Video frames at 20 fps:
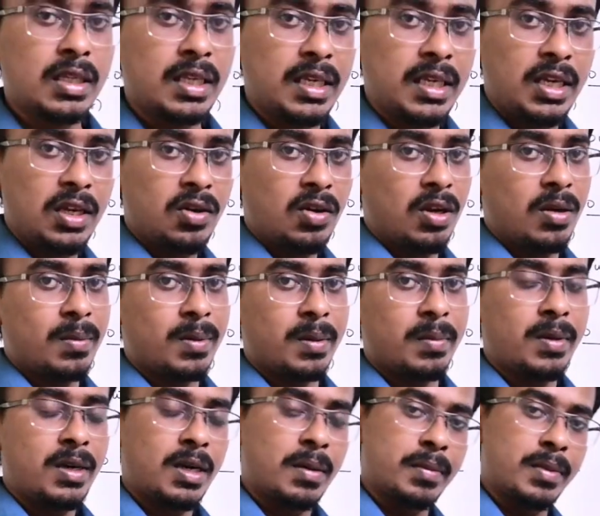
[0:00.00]
இந்த
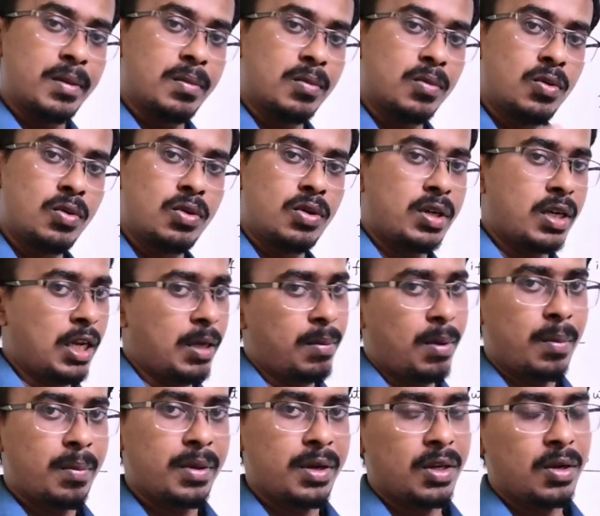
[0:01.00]
ஈக்குலபிரமை e நம்ம மூணு
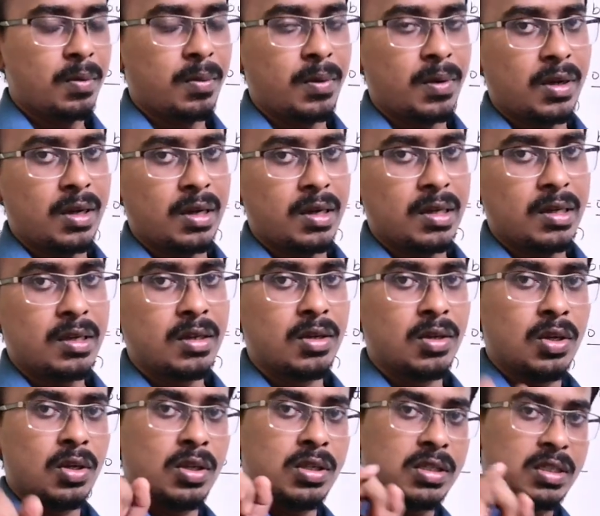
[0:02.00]
டைப்பாக பிரிக்க போகிறாங்க
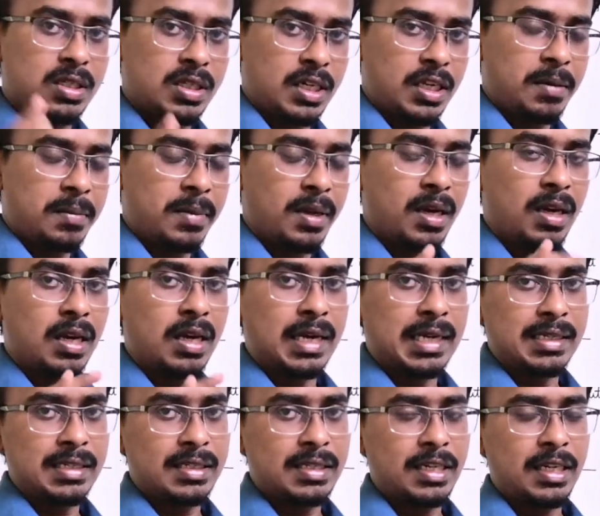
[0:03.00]
ஸ்டேபிள்
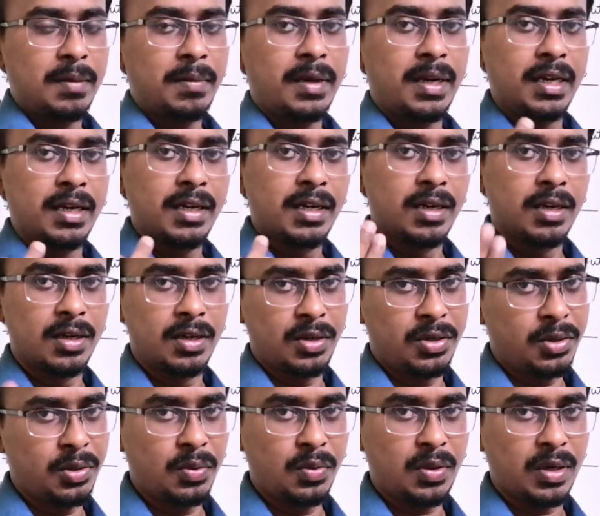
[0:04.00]
அன்ஸ்டேபிள் அண்ட்
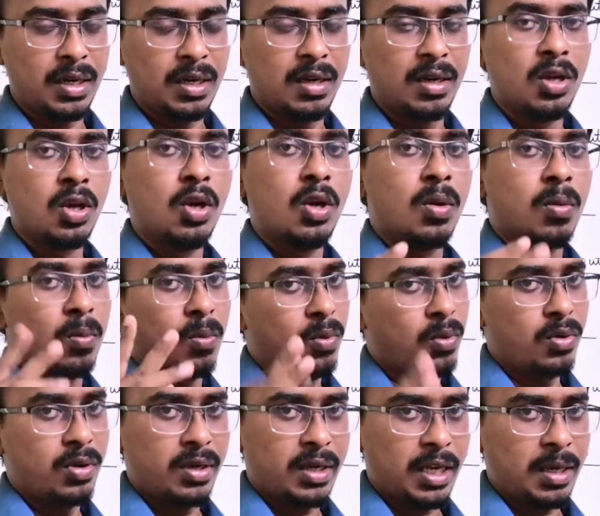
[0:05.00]
நியூட்ரல்
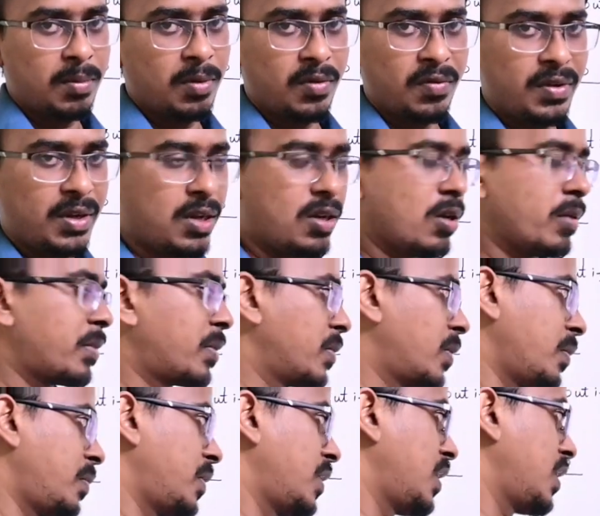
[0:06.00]
மூணு டைப் ஆஃப்
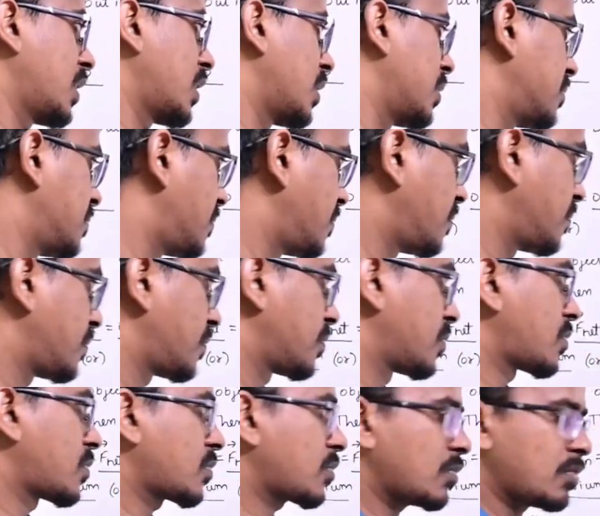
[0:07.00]
ஈக்குலபிரமாக பிரிக்கிறான்
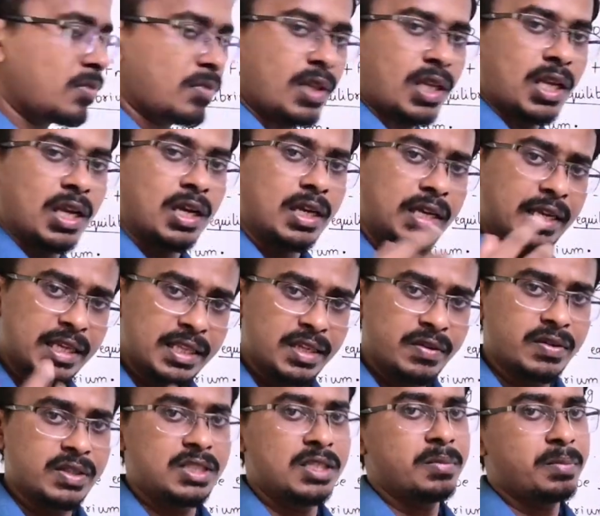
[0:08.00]
எதை
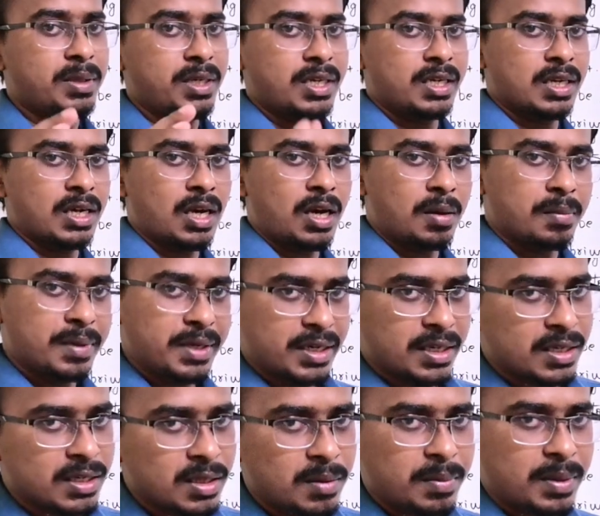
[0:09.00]
வச்சு பிரிக்கிறான்
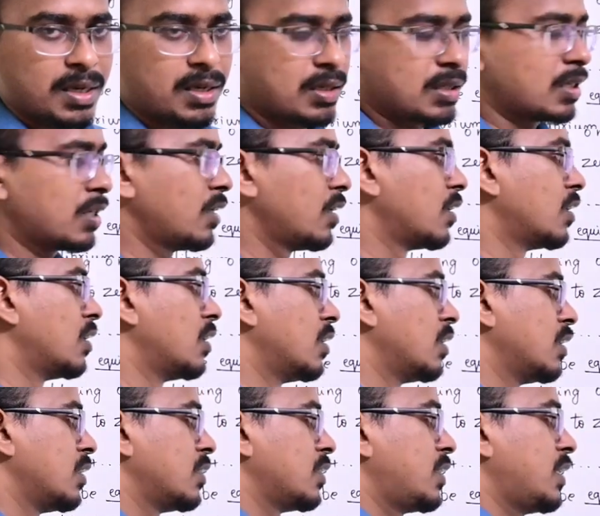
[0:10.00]
அப்படின்றத பாருங்கள்
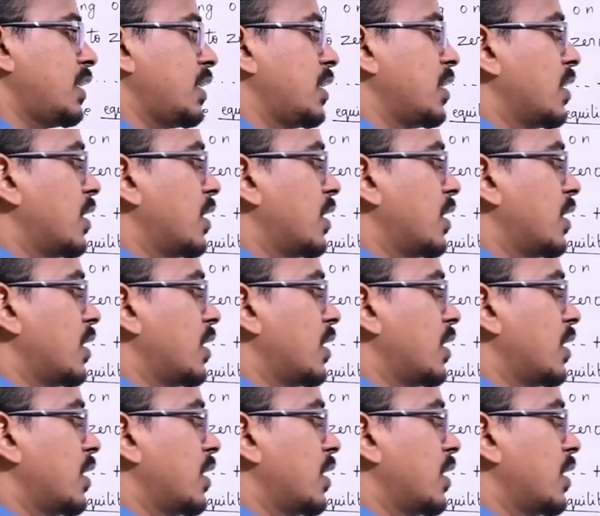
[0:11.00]
சி